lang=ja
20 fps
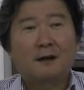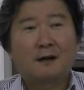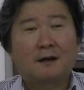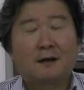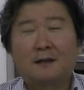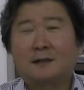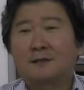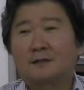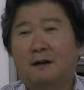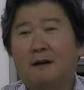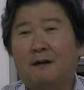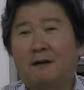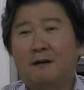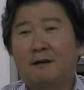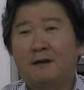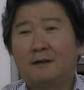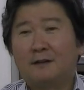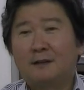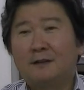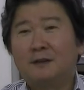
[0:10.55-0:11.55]
からさ
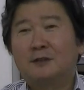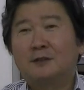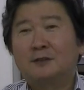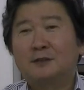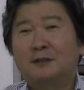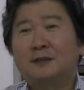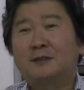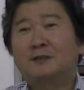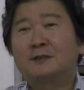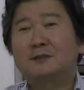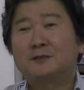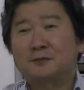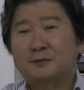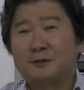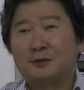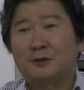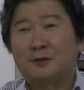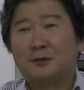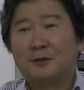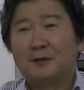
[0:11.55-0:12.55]
連絡いただいてるんですよ。